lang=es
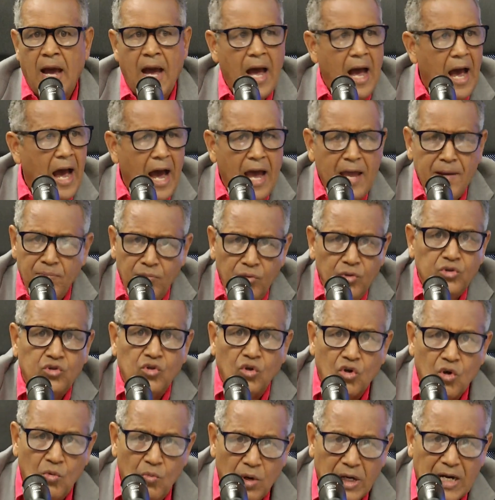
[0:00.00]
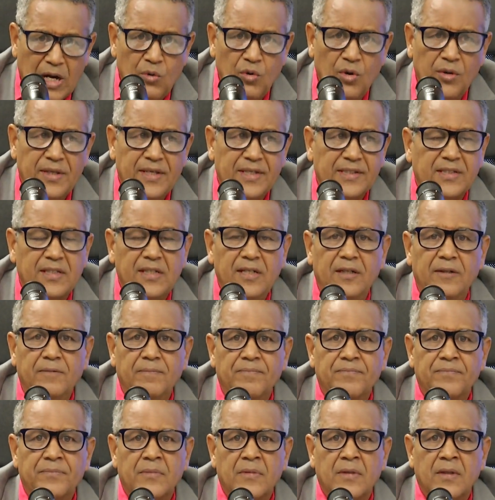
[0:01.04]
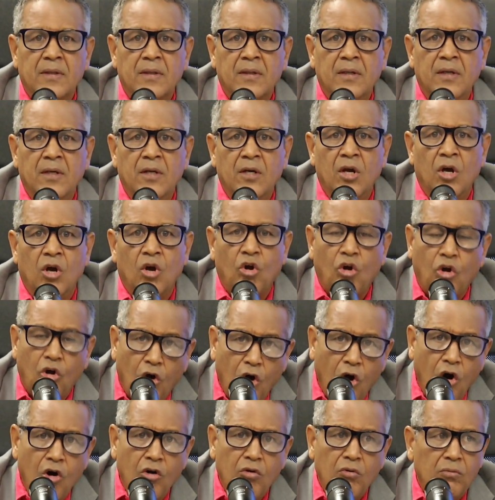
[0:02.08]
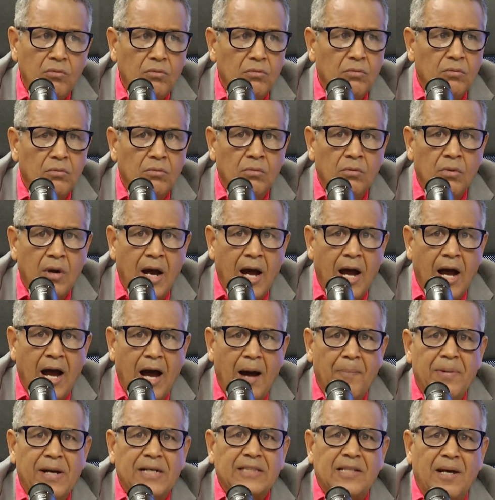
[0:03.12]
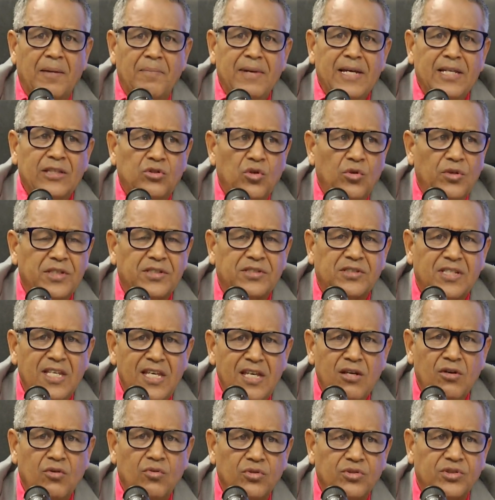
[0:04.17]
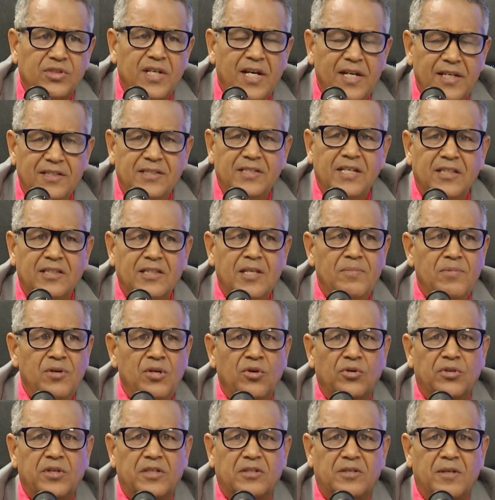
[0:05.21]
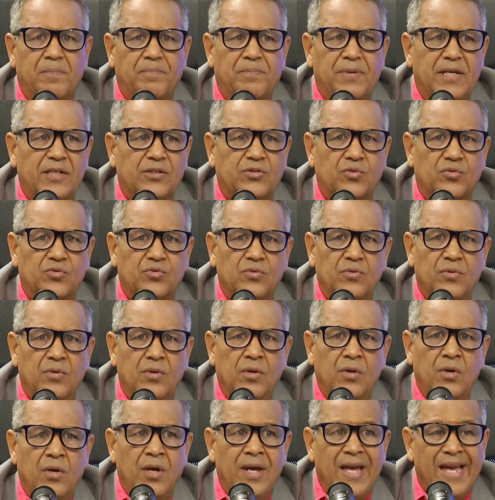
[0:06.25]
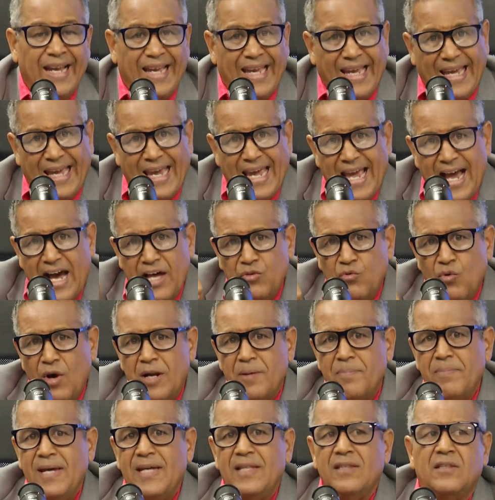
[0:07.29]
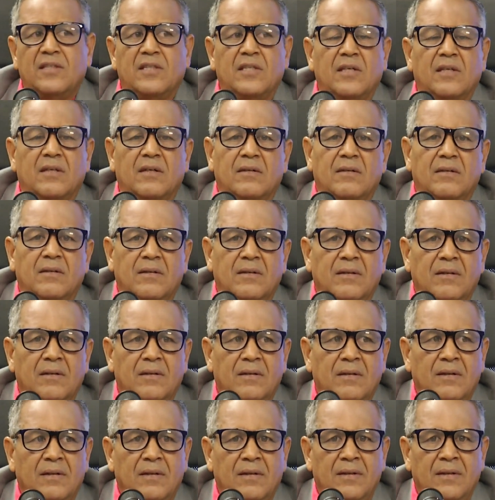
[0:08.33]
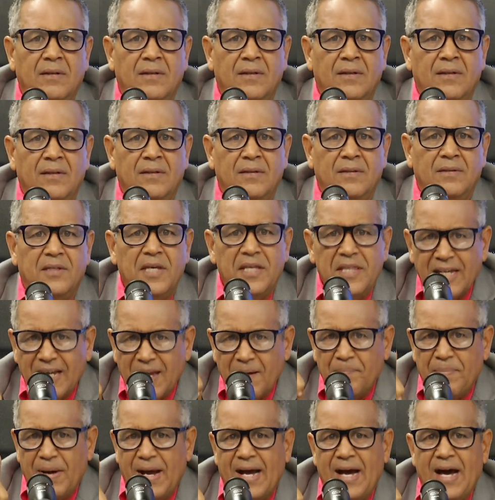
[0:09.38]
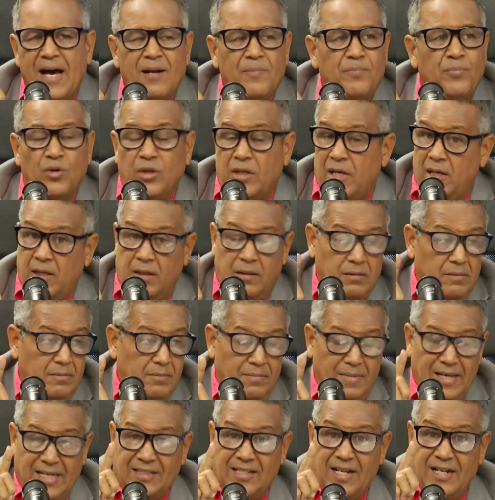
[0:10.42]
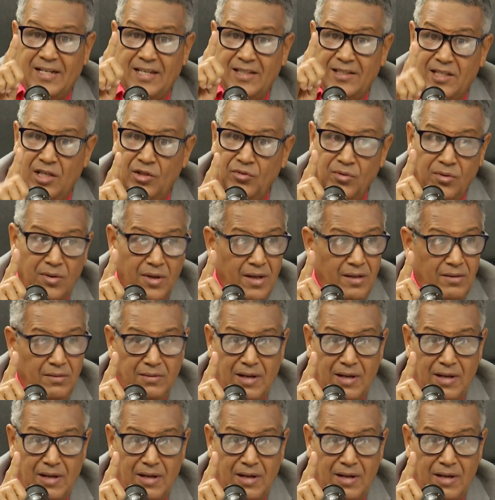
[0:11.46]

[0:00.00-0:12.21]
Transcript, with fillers: hay mucho, como acabo de decir, con apartamentos de 5, 6, 7 millones de pesos, que anualmente tienen que pagar, porque Mesa, el que tiene un,